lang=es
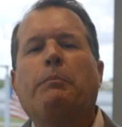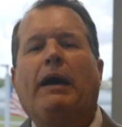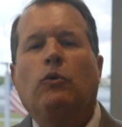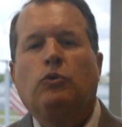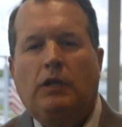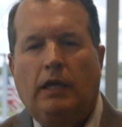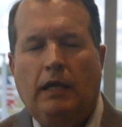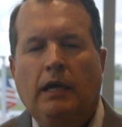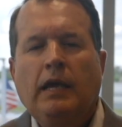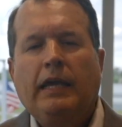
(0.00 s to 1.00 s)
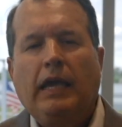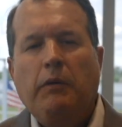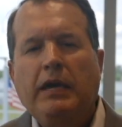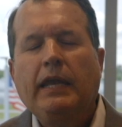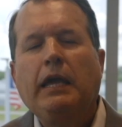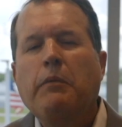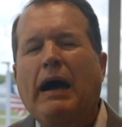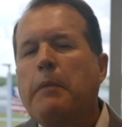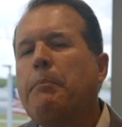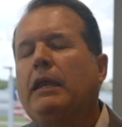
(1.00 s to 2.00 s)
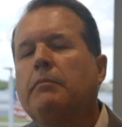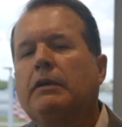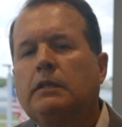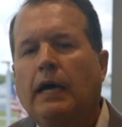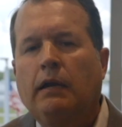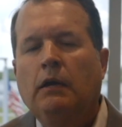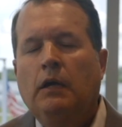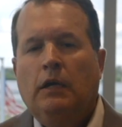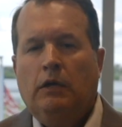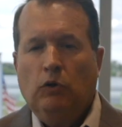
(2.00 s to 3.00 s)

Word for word: para ustedes que vienen y van a experimentar